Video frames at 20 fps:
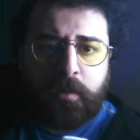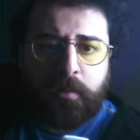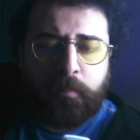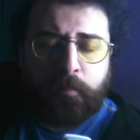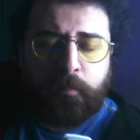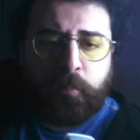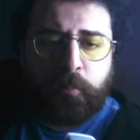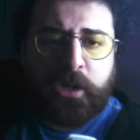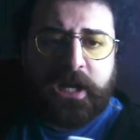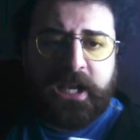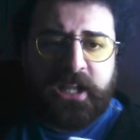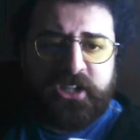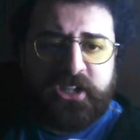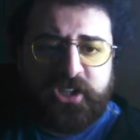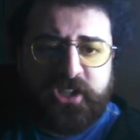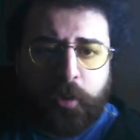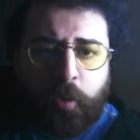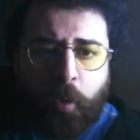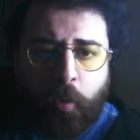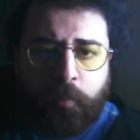Bu
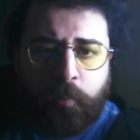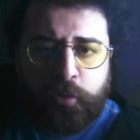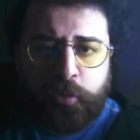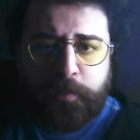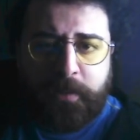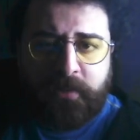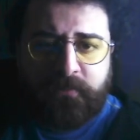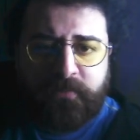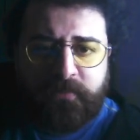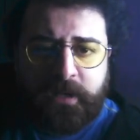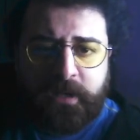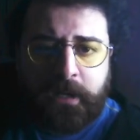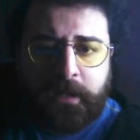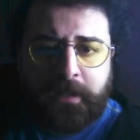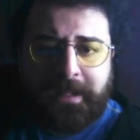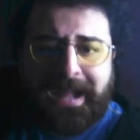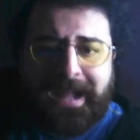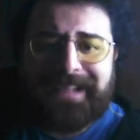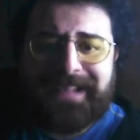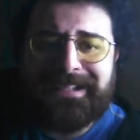kaleciyle kovmuş
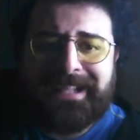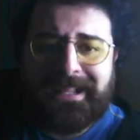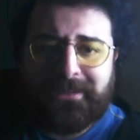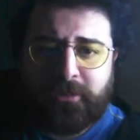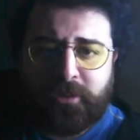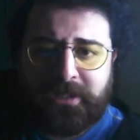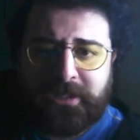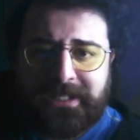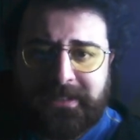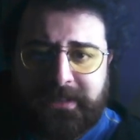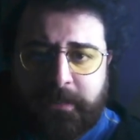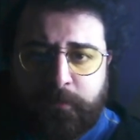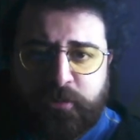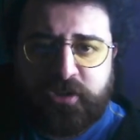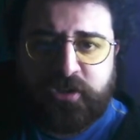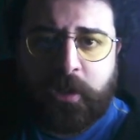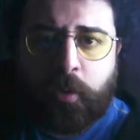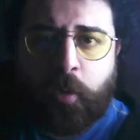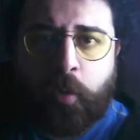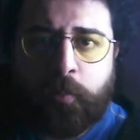Benfica. Hadi lan yürü git
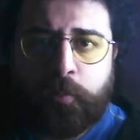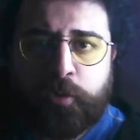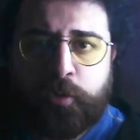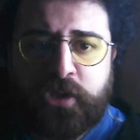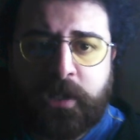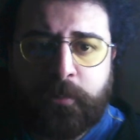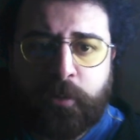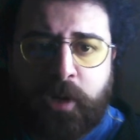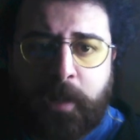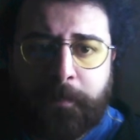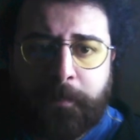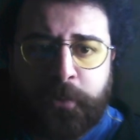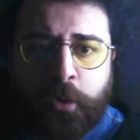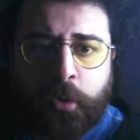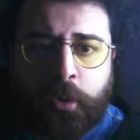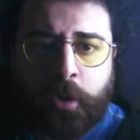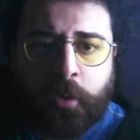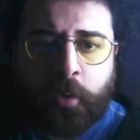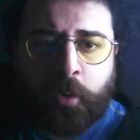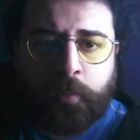demişler kovmuşlar. Bu kapının
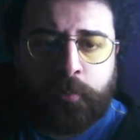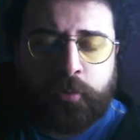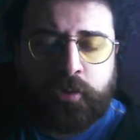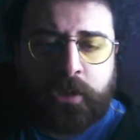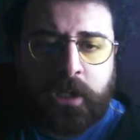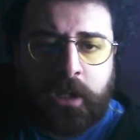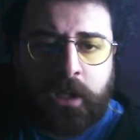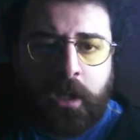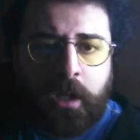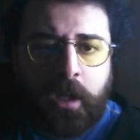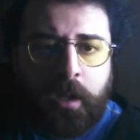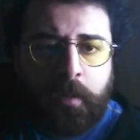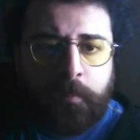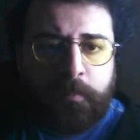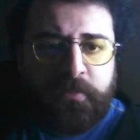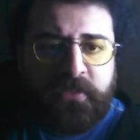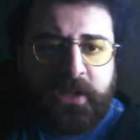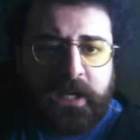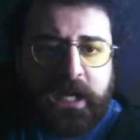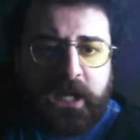önüne koymuşlar.
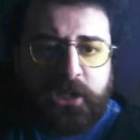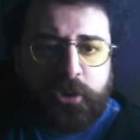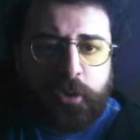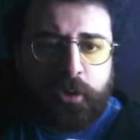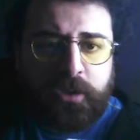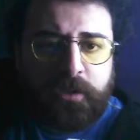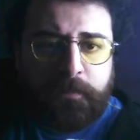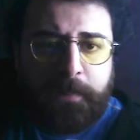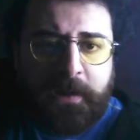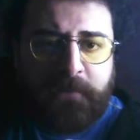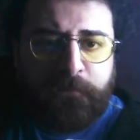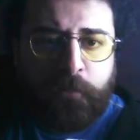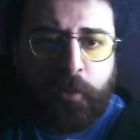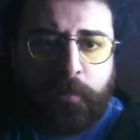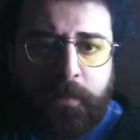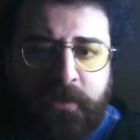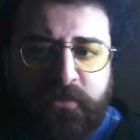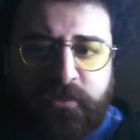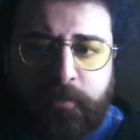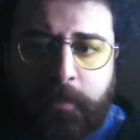Bize karşı oynadığı
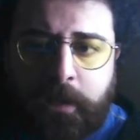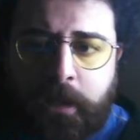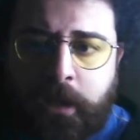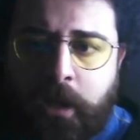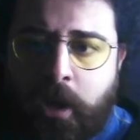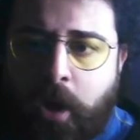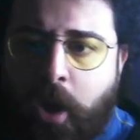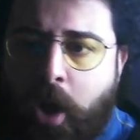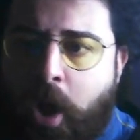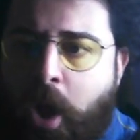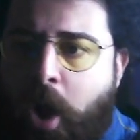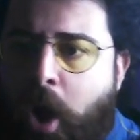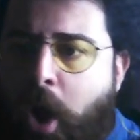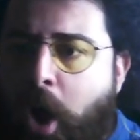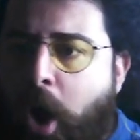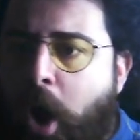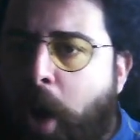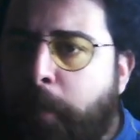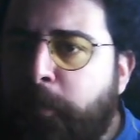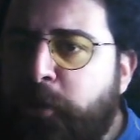performansı bak.
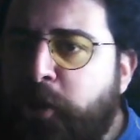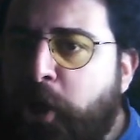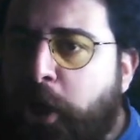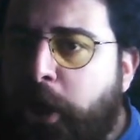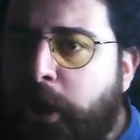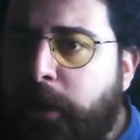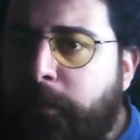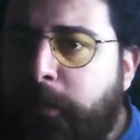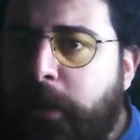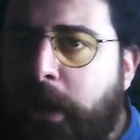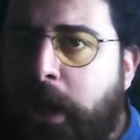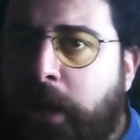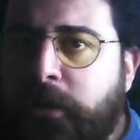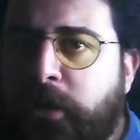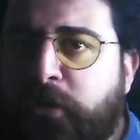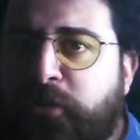Abi şaka gibi ya.